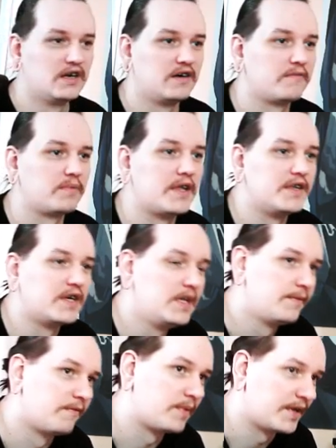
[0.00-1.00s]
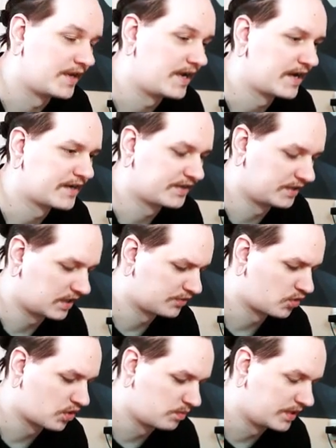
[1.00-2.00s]
в плане клипов, в плане реакции, на
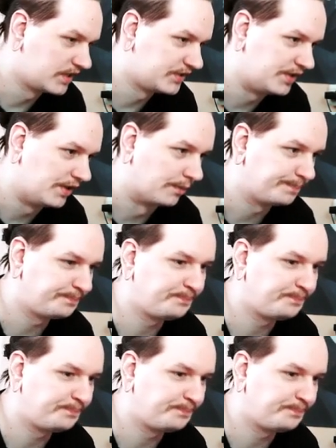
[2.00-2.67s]
которых бы я сделал.